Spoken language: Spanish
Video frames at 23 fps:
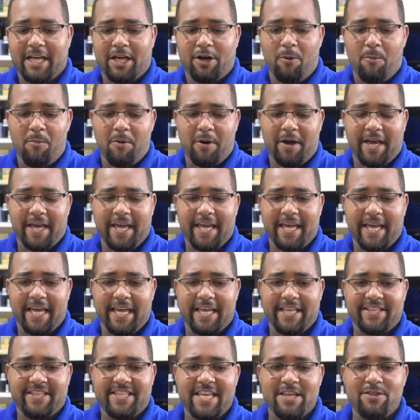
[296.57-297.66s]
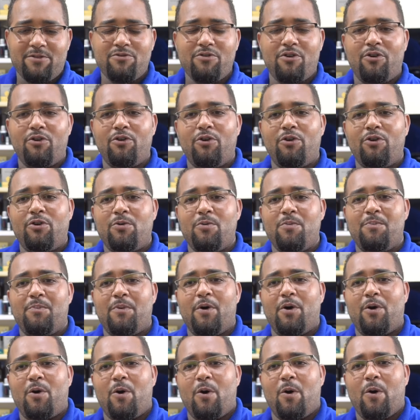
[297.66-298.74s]
como que tiene un olor un
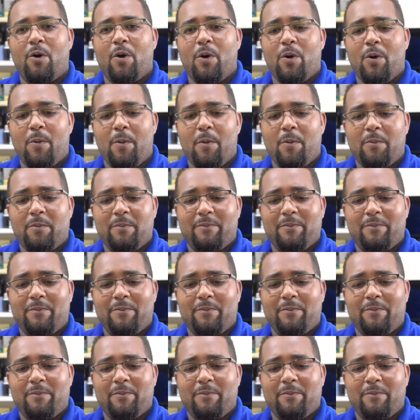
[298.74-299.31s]
poco